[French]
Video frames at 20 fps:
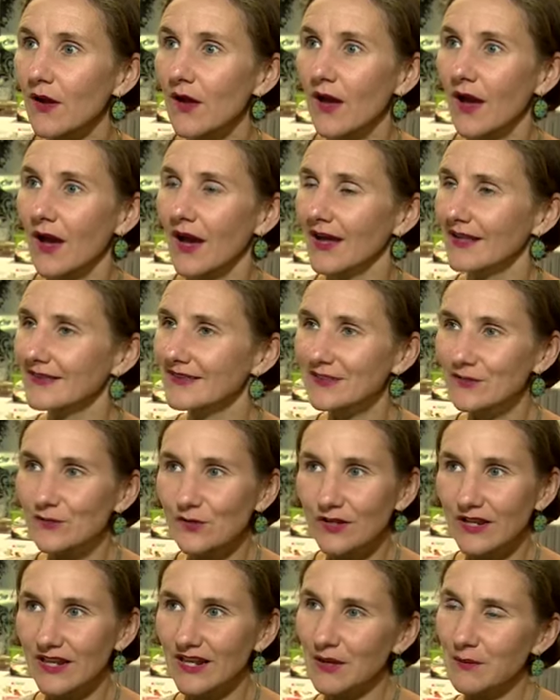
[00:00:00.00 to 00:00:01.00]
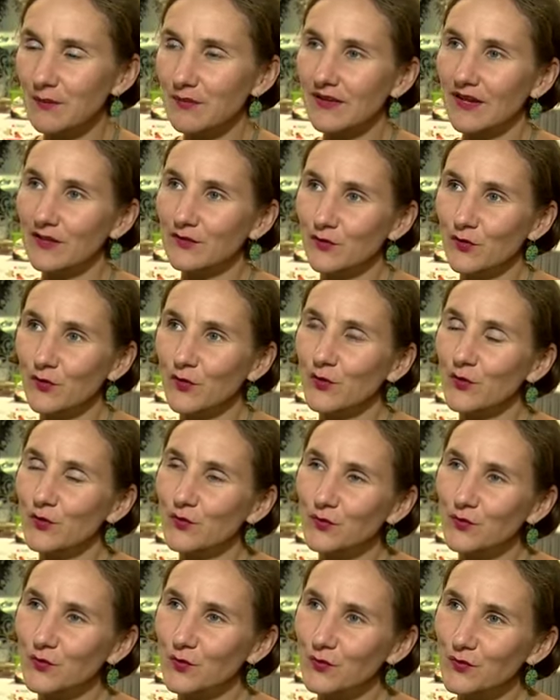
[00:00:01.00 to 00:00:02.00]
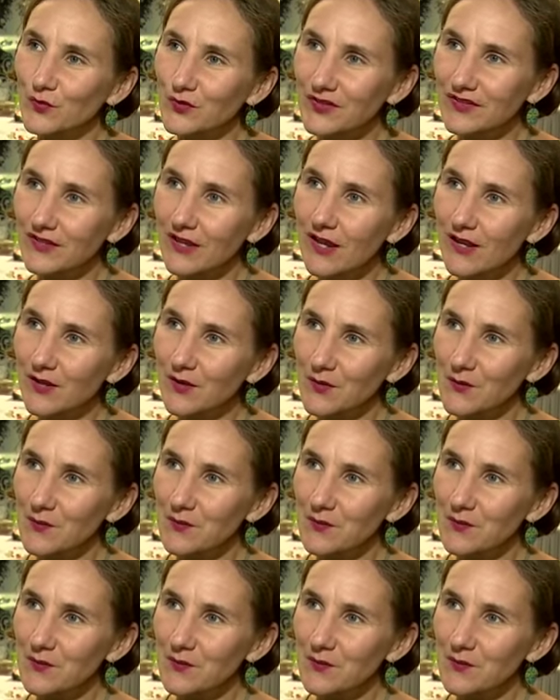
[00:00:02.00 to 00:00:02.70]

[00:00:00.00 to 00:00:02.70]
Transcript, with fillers: euh, assis sur leur canapé à attendre que tout tombe du ciel,